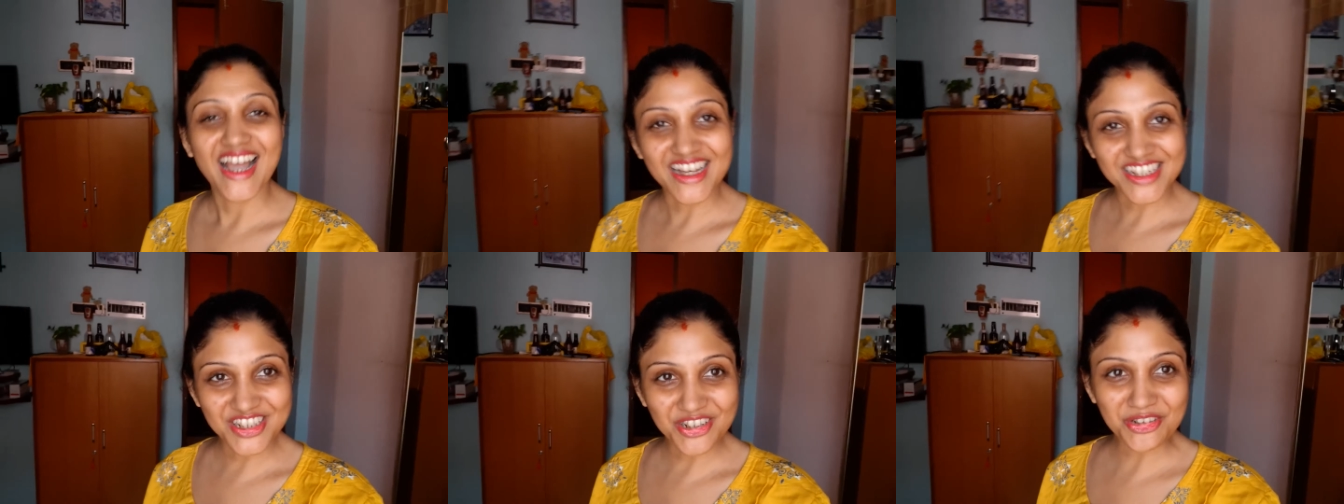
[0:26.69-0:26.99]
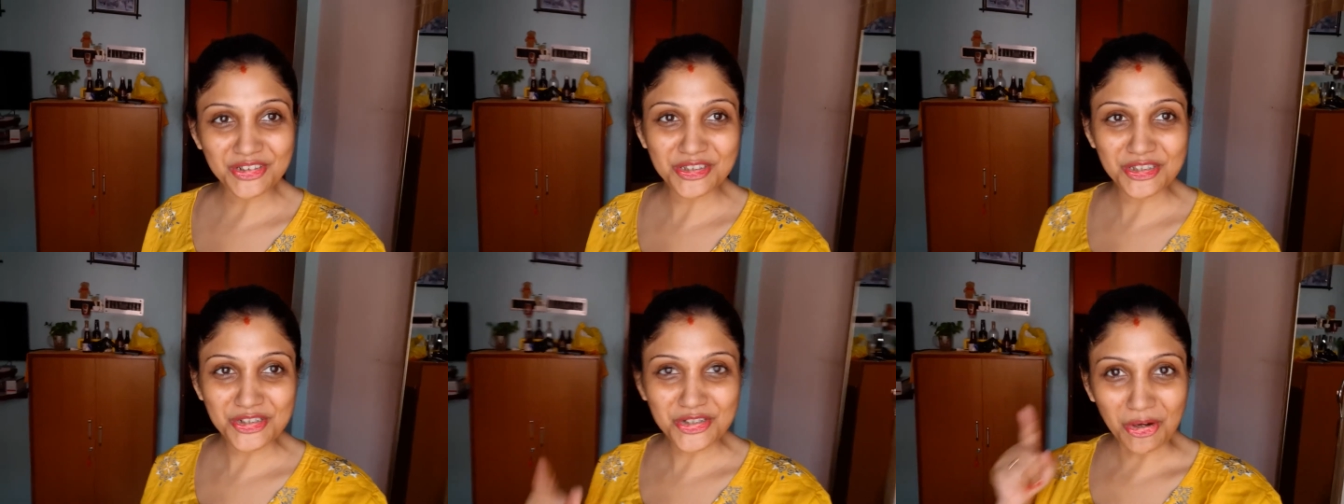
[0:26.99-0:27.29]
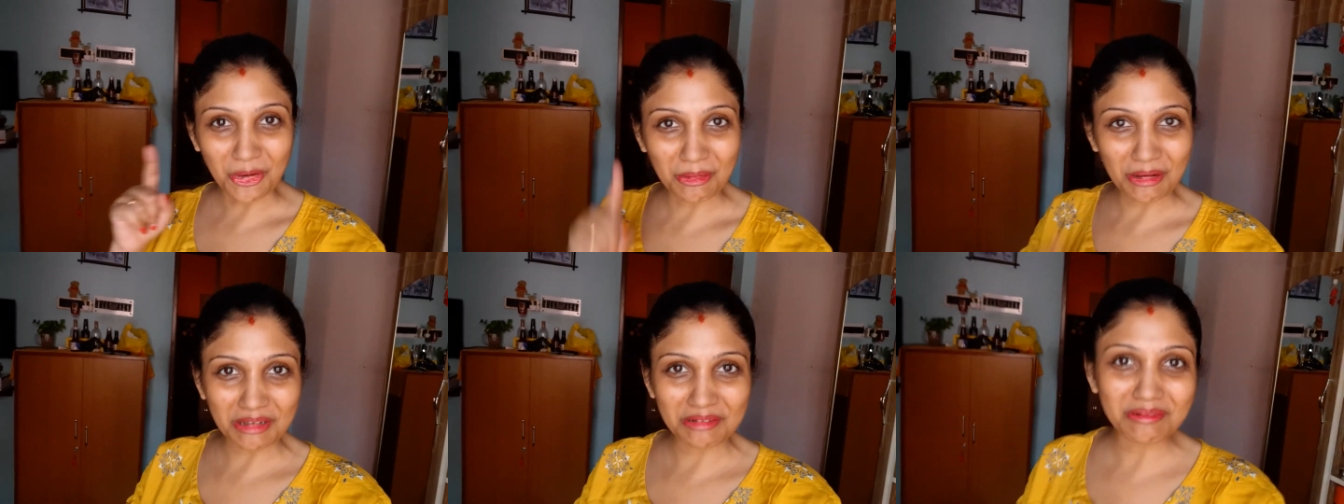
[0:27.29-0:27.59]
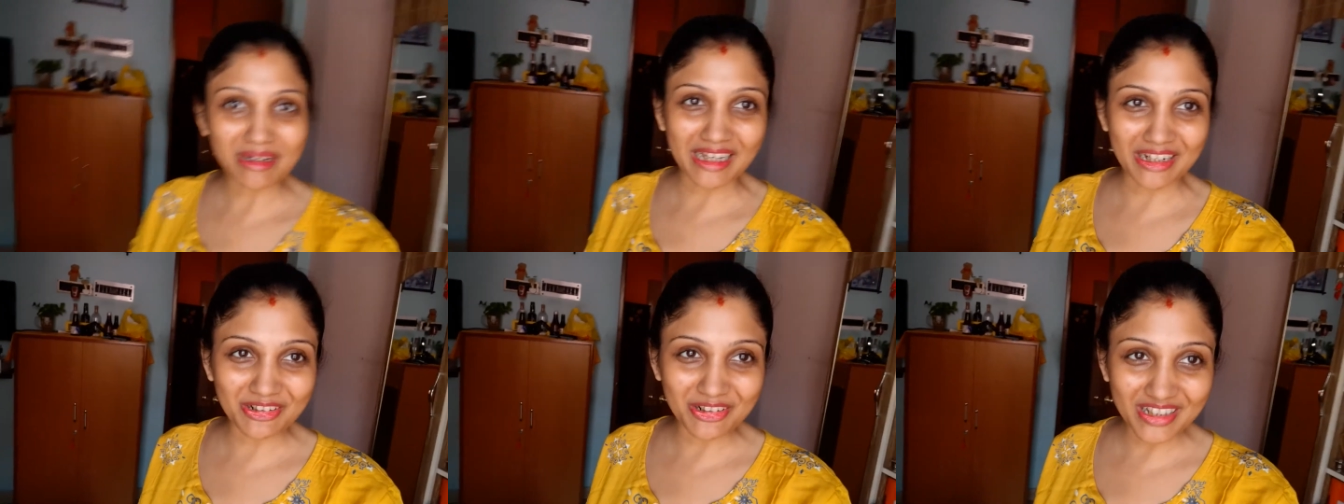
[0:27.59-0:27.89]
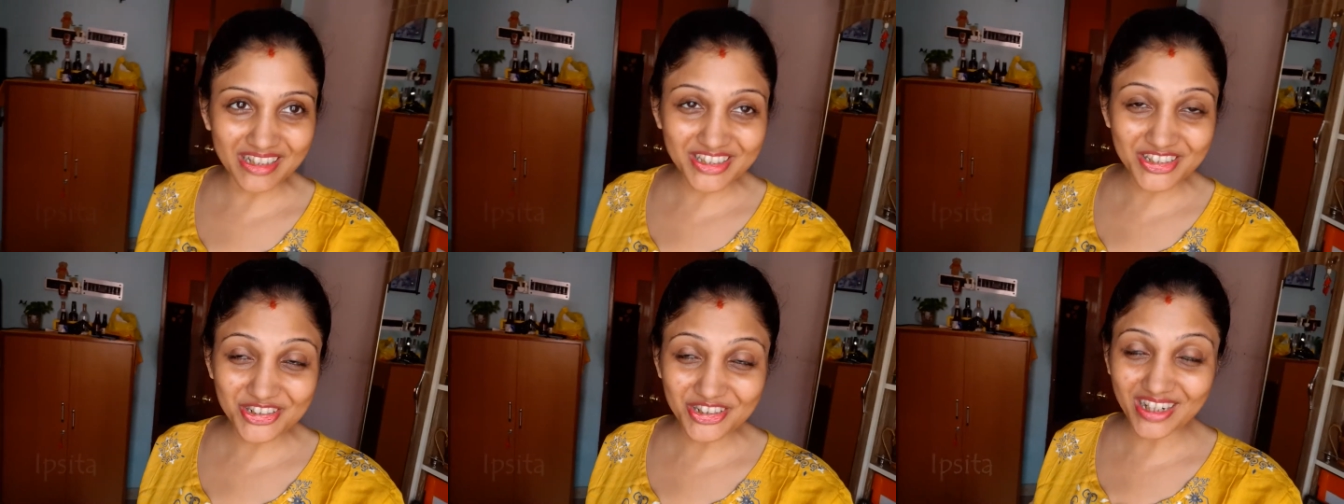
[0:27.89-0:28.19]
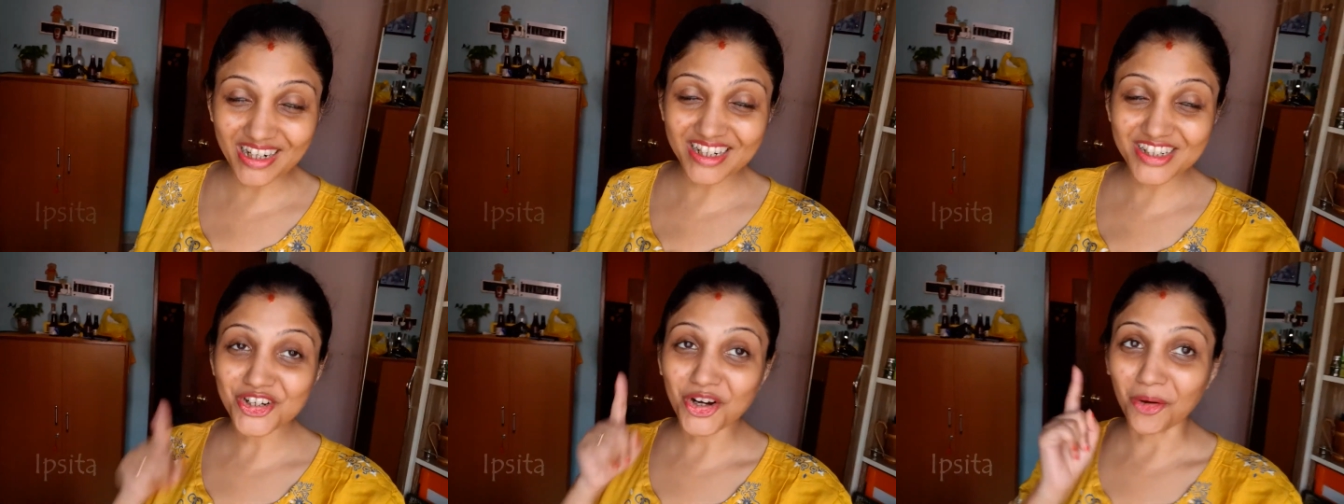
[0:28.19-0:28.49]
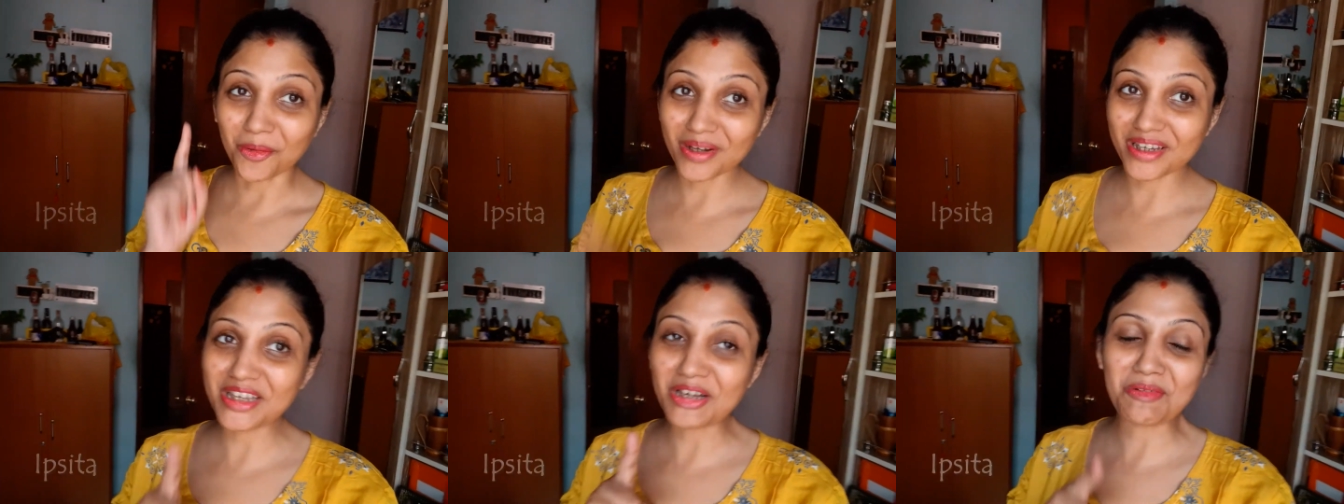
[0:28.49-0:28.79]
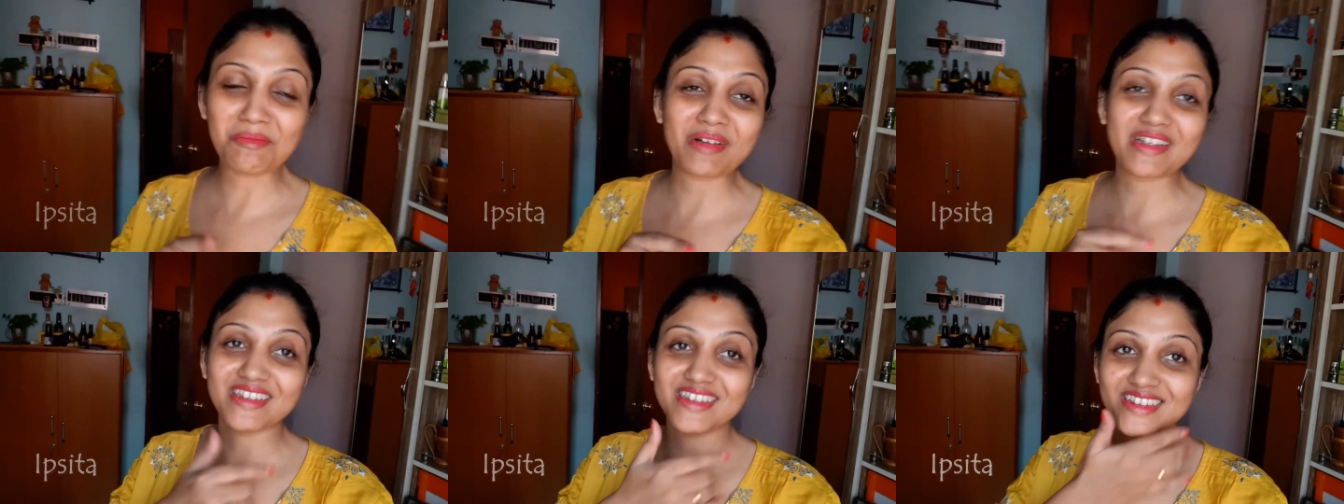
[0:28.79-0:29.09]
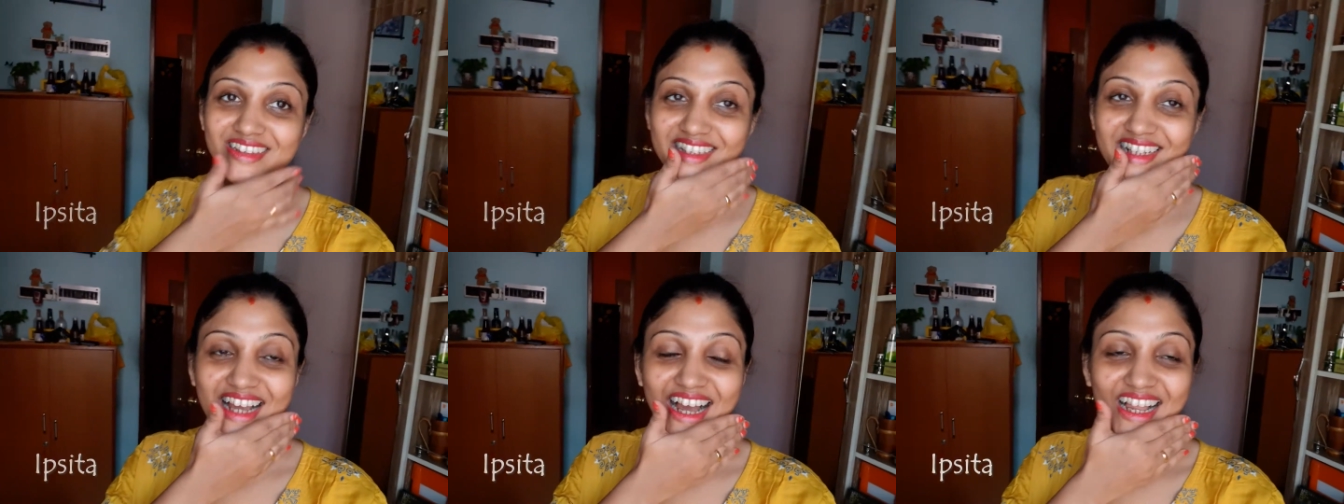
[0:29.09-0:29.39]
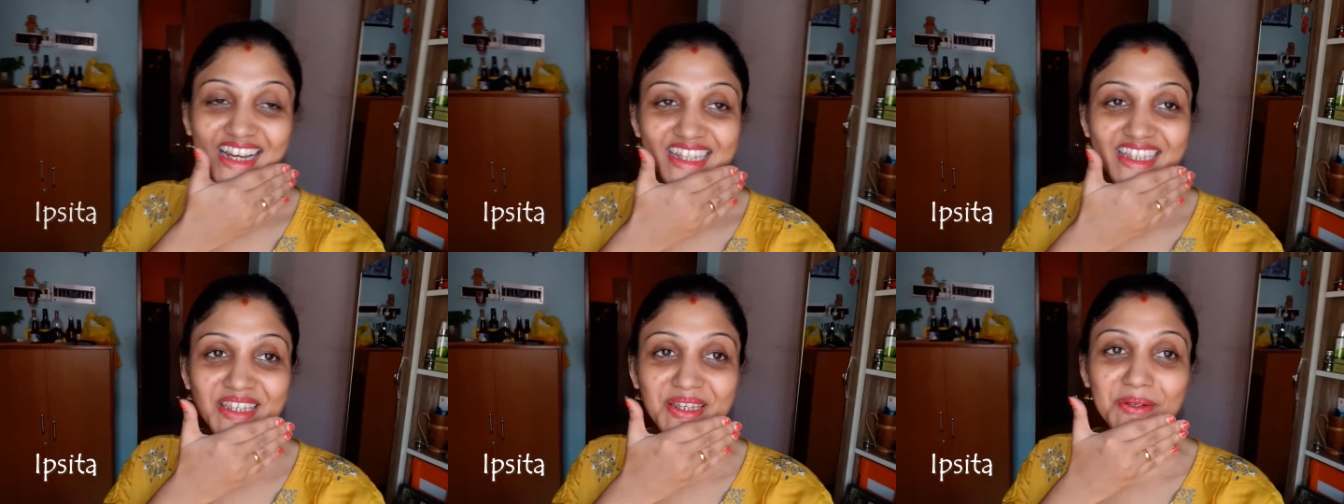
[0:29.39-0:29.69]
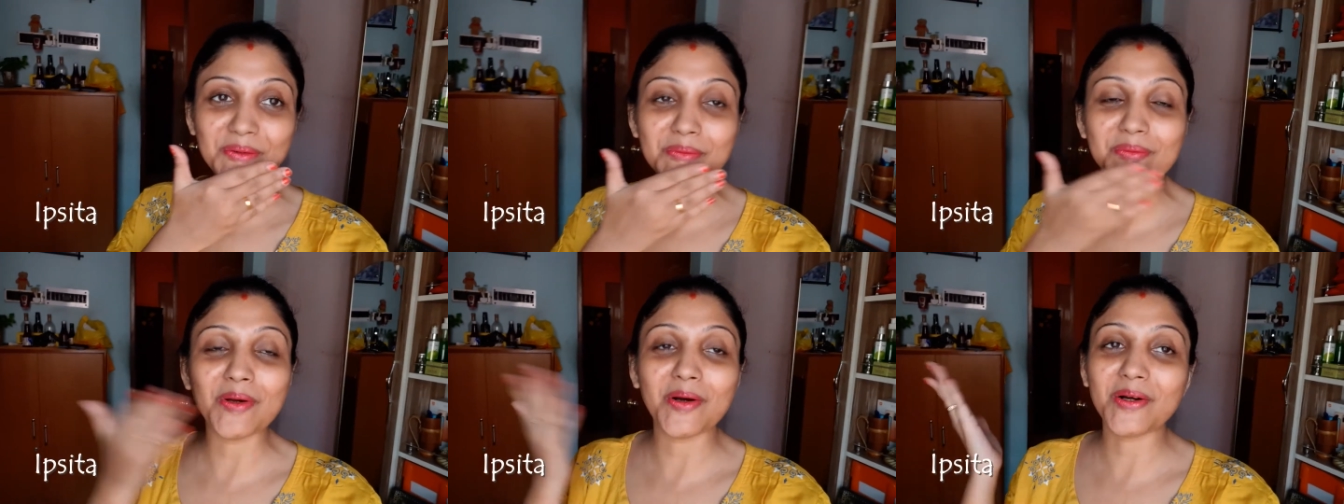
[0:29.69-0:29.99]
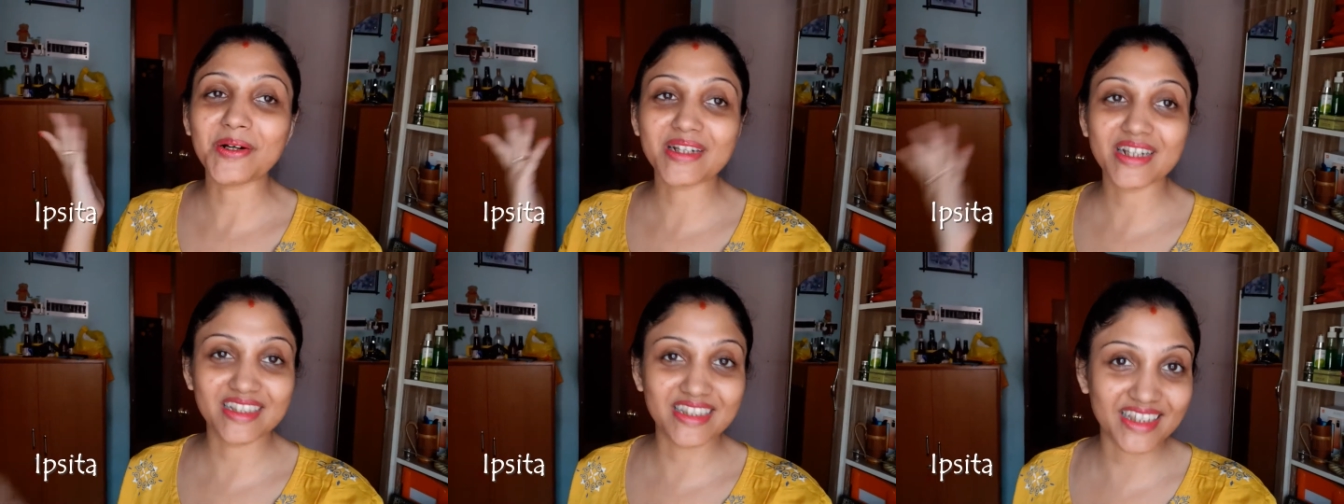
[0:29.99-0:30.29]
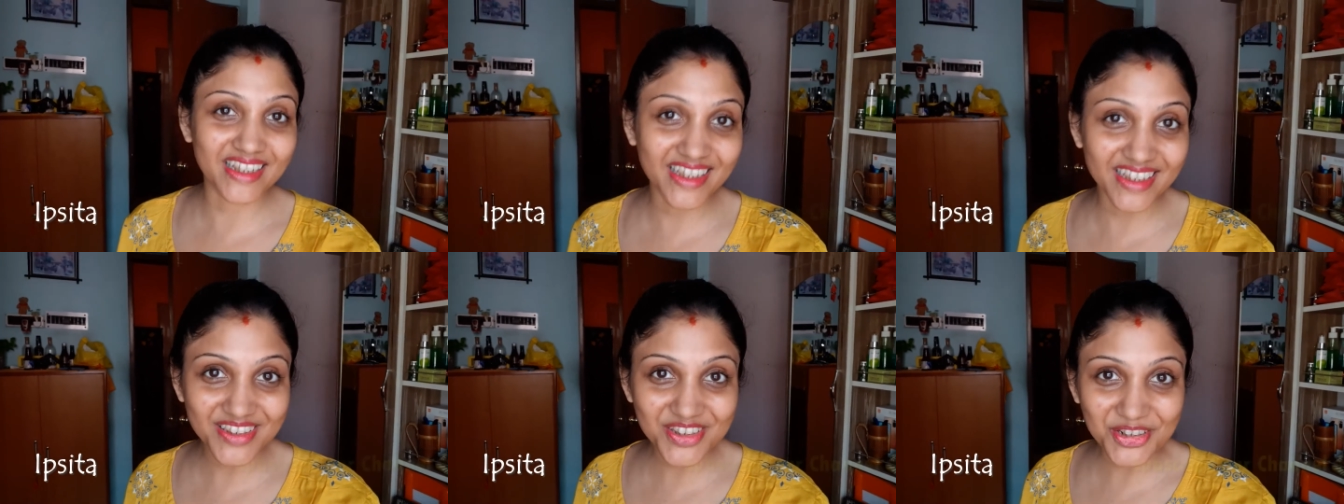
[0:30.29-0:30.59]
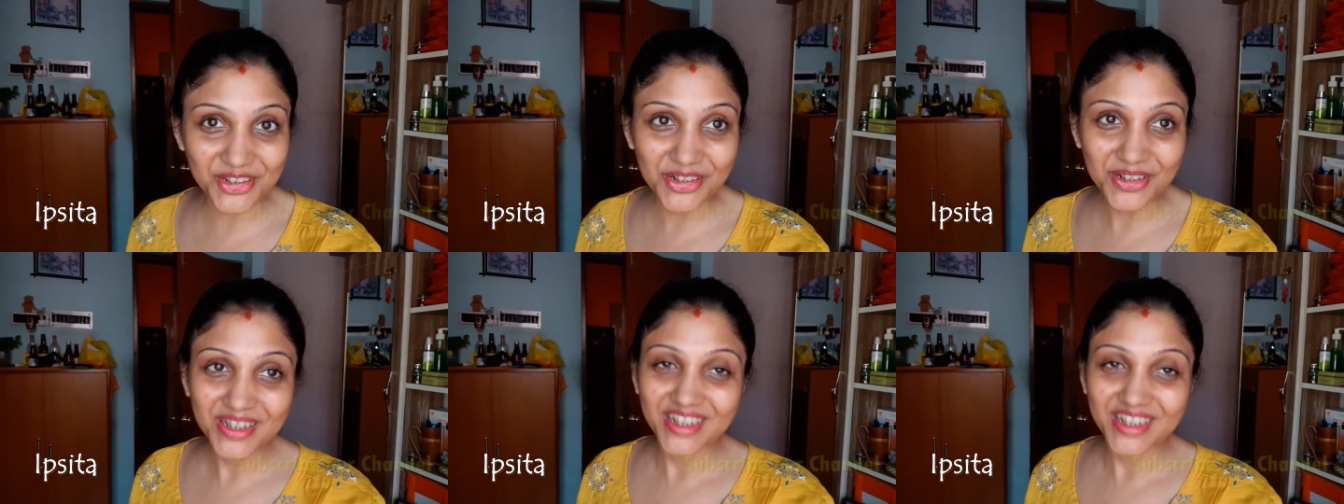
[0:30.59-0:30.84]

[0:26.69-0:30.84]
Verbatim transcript: আশা করছি সবাই ভালো আছো আর সবাই আমার কালকের ব্লগটা দেখেছো